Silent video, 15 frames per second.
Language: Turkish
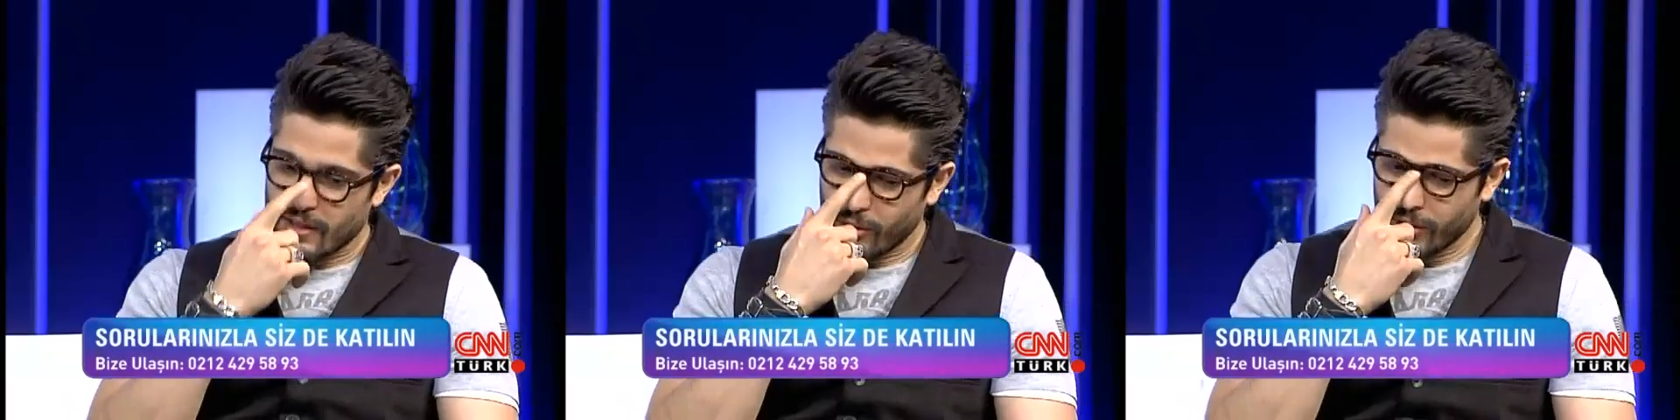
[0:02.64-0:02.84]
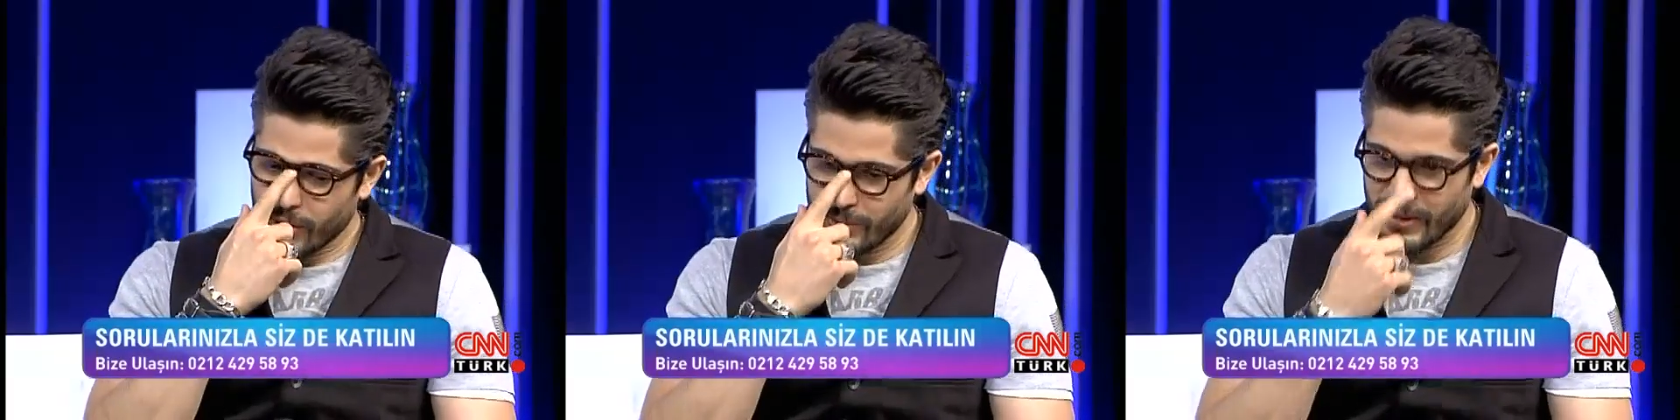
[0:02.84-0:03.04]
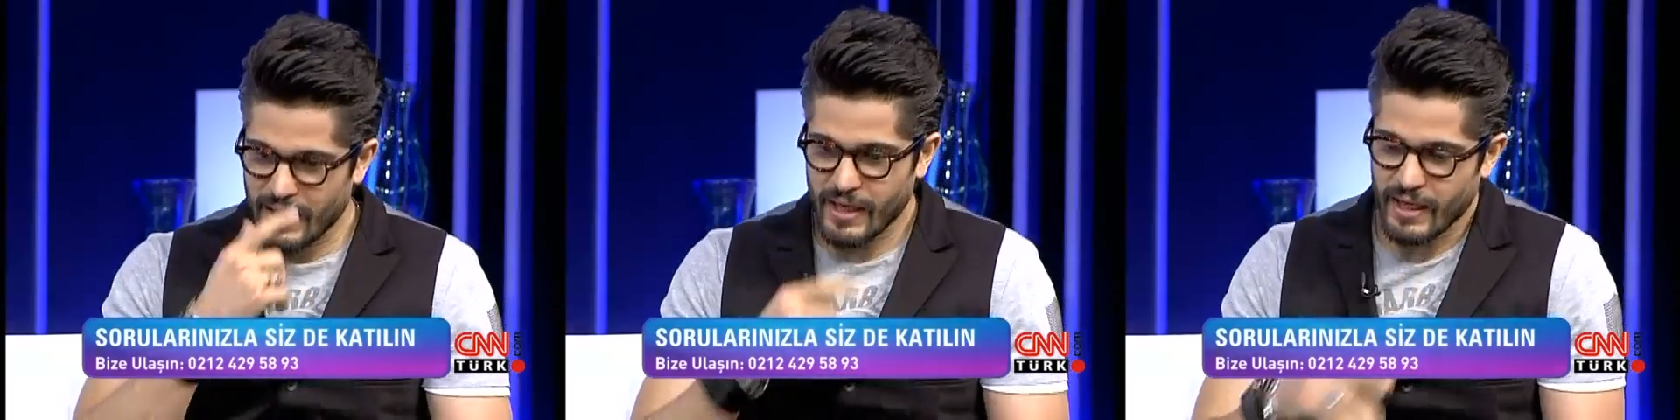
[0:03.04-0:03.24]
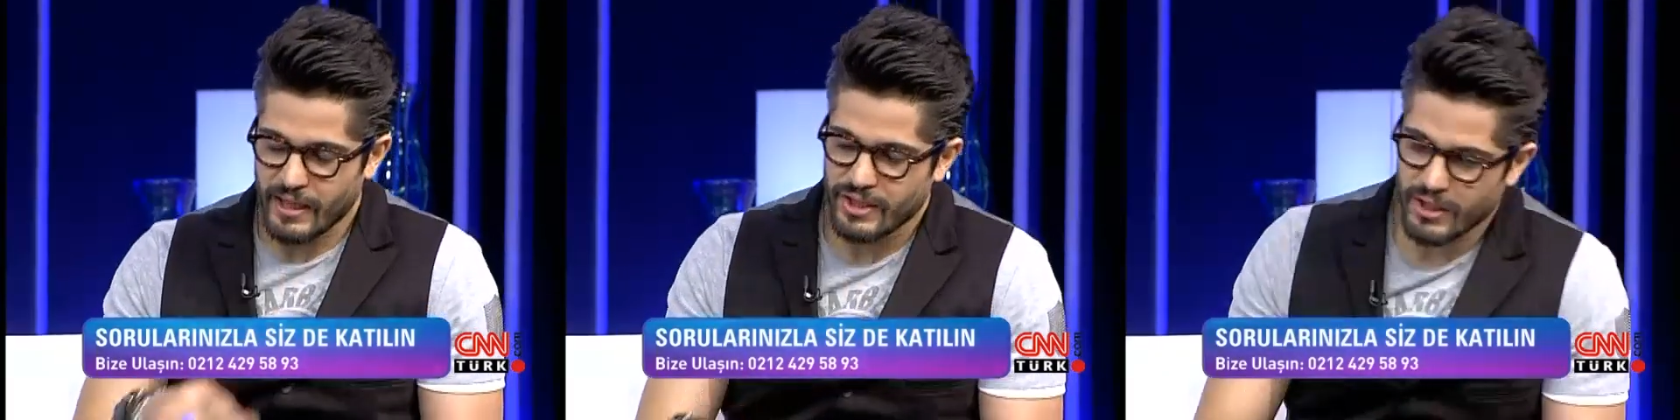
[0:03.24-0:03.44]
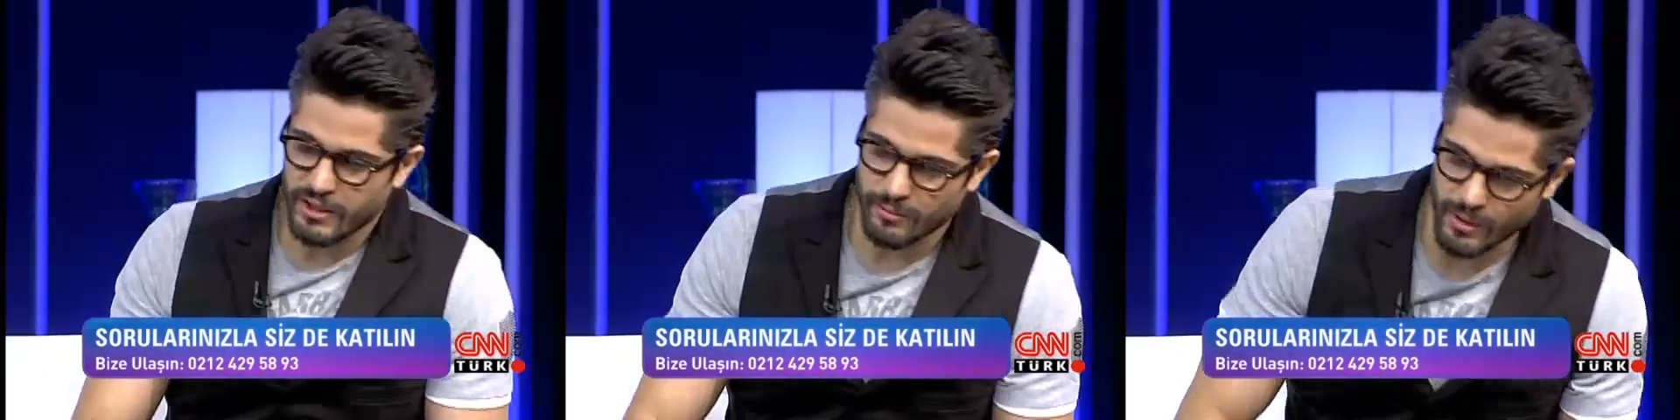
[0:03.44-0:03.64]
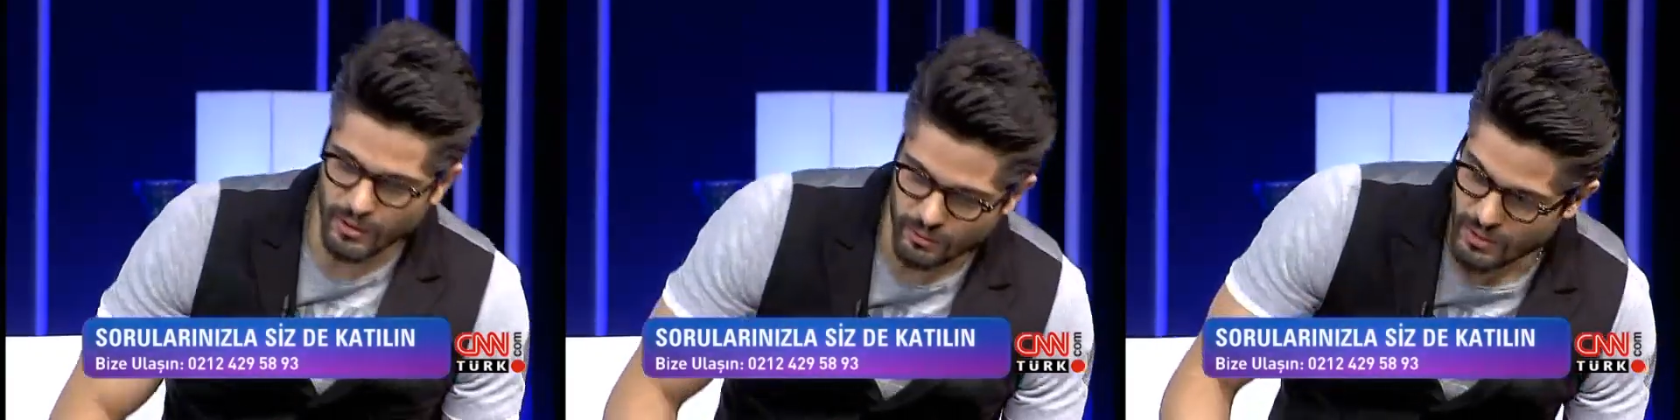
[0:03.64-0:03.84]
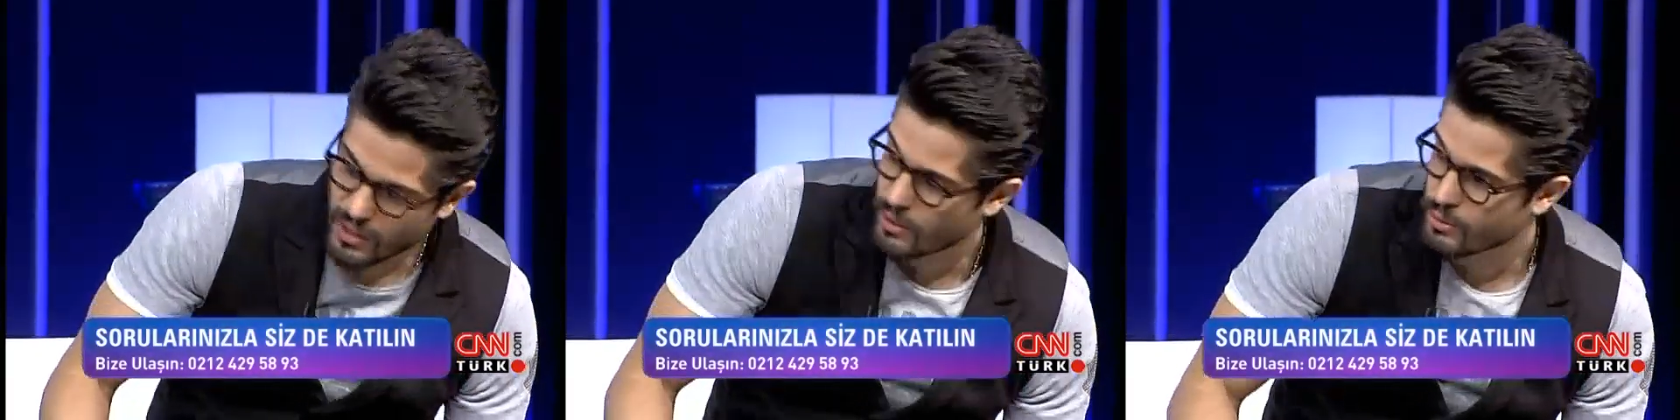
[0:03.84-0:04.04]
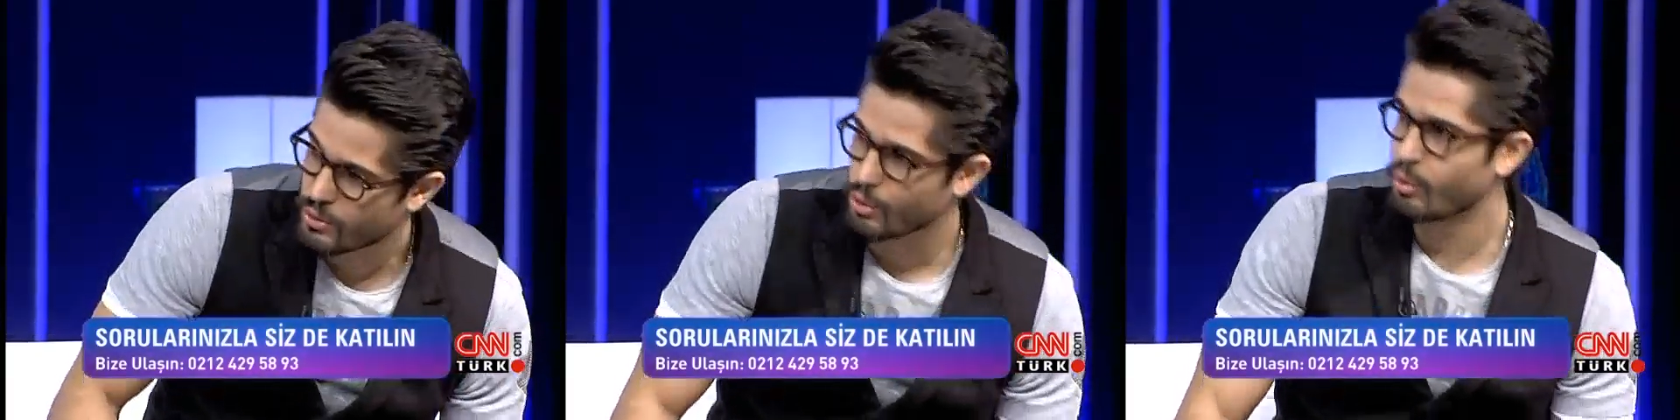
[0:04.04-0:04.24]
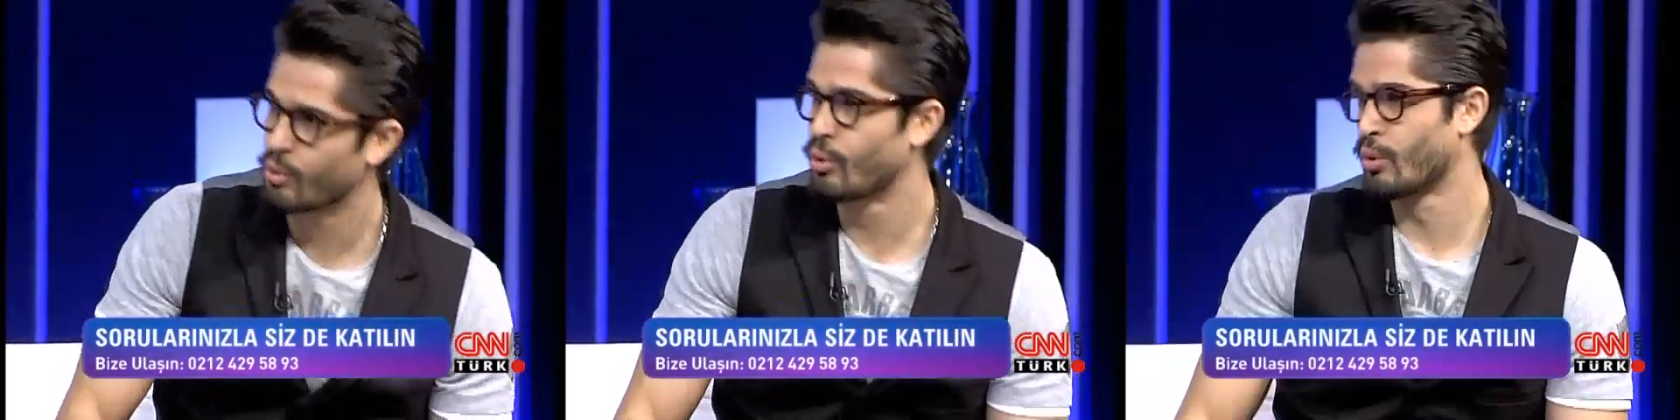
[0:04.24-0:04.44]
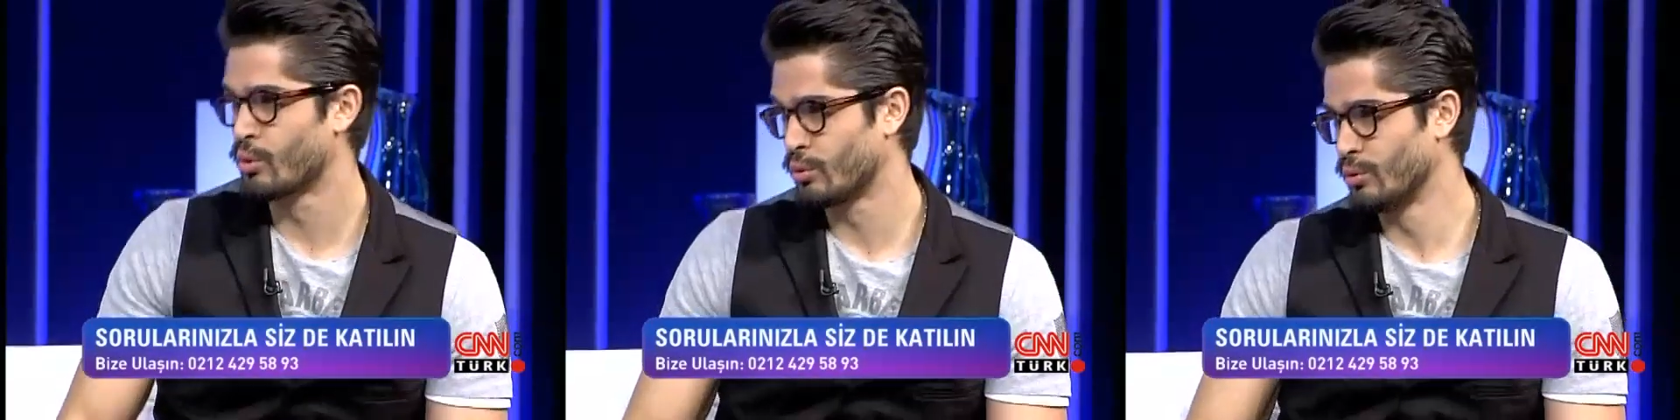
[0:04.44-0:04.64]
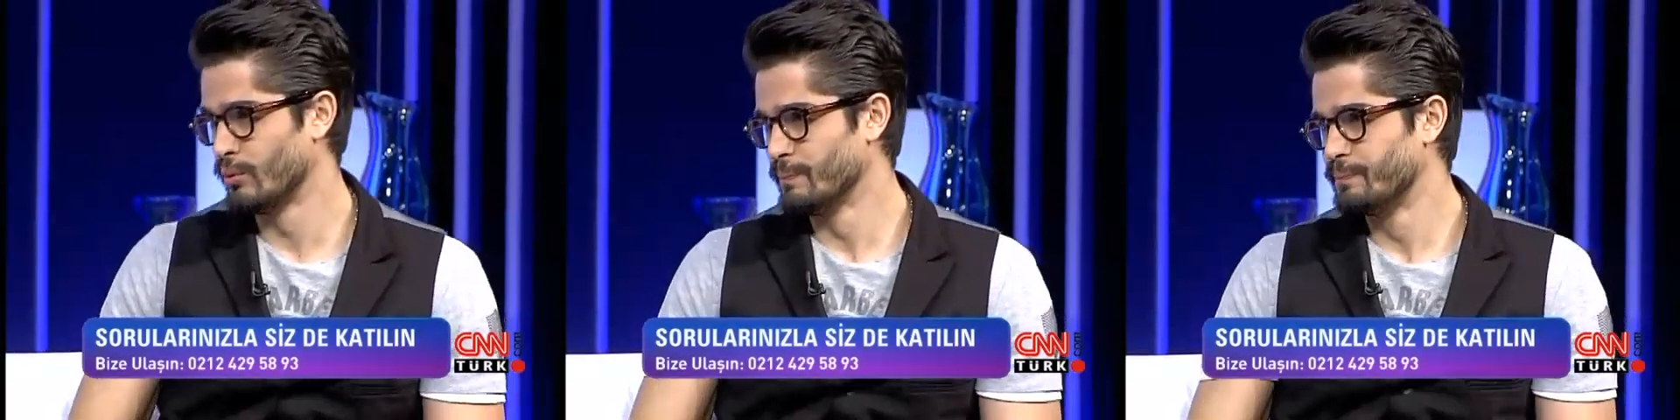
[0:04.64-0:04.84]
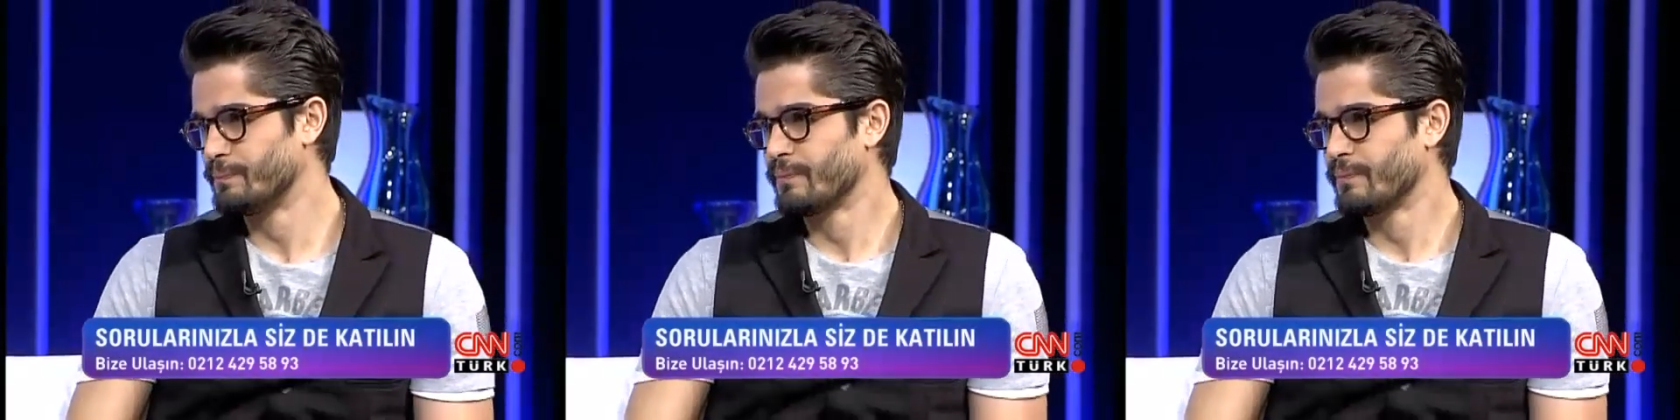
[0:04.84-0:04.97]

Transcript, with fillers: e, o da bir gerekçeydi. Ben daha önce hukuk okudum.